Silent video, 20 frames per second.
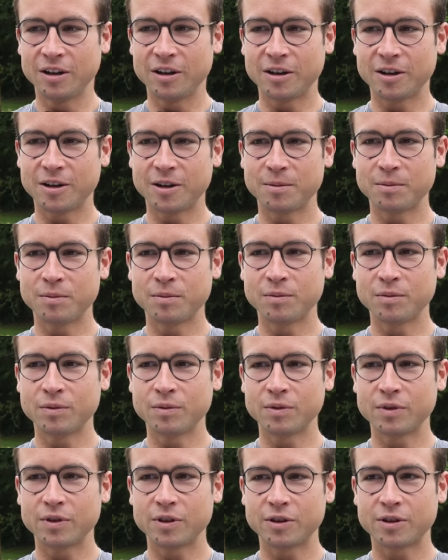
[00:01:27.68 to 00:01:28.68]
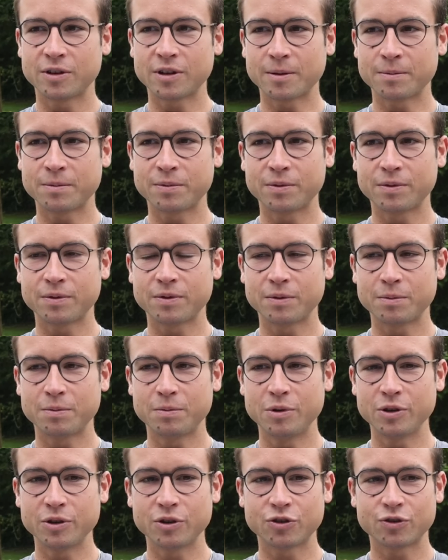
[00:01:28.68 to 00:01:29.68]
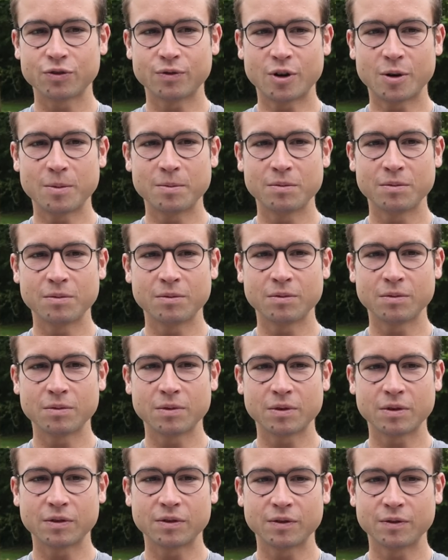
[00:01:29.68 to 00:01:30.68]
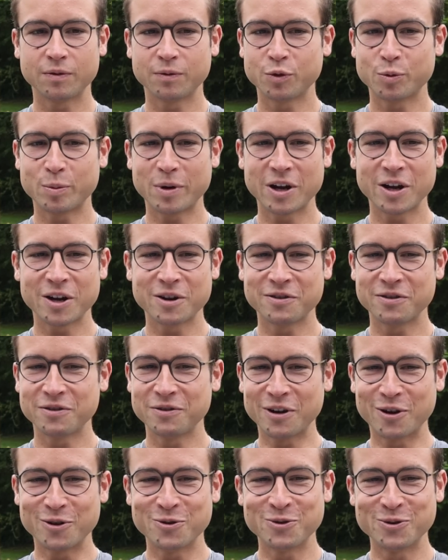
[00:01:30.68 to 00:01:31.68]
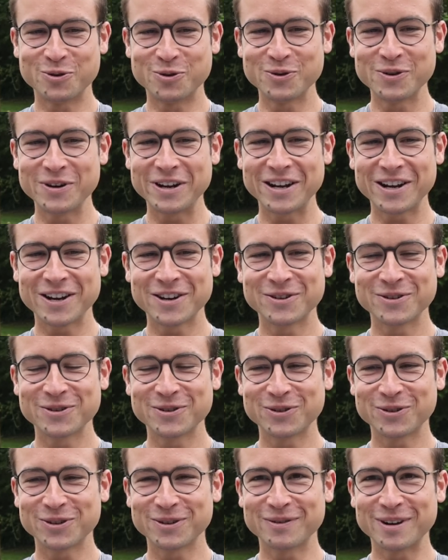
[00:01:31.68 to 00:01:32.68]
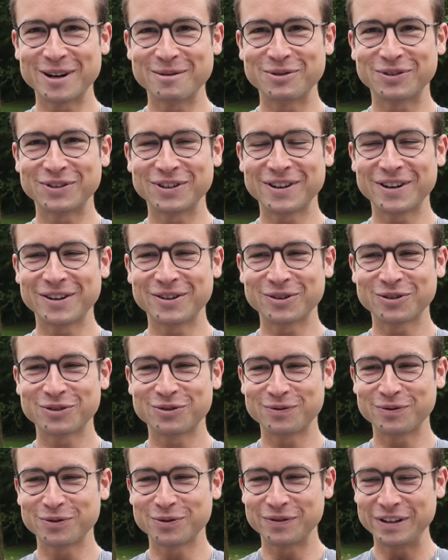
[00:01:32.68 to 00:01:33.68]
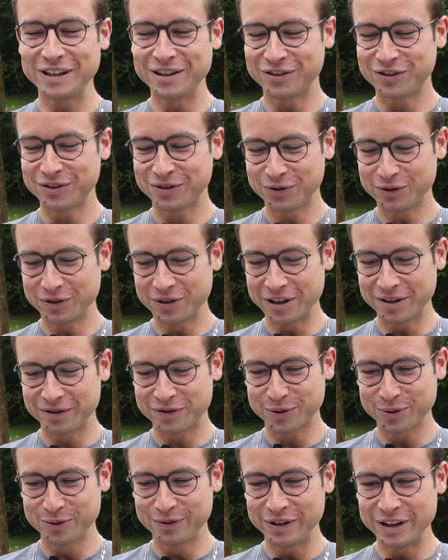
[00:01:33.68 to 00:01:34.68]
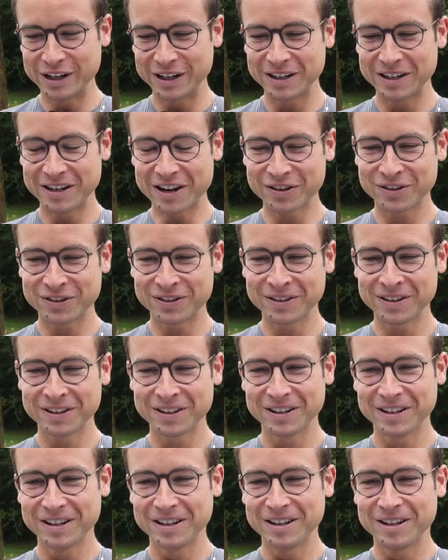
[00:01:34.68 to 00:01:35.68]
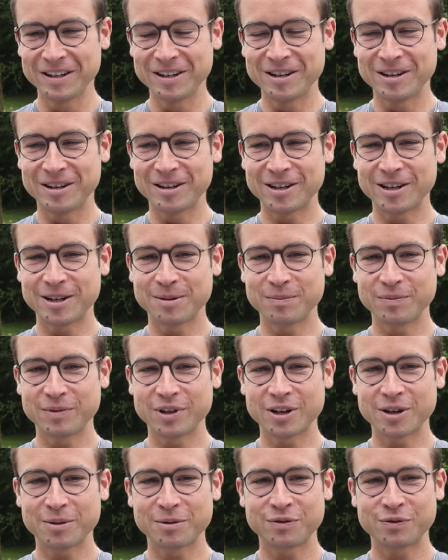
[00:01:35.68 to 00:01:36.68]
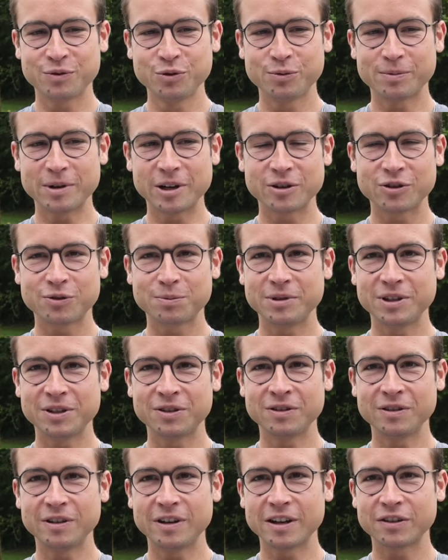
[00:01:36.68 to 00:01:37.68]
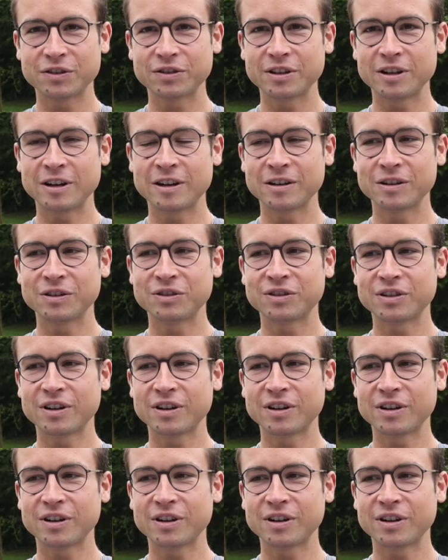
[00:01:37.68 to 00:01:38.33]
Ähm, ich hab, bin geschwommen, wobei auch nur ungerne und irgendwann habe ich es dann halt auch viel äh, früh wieder gelassen. Ähm, dann habe ich Fußball gespielt, eine sehr lange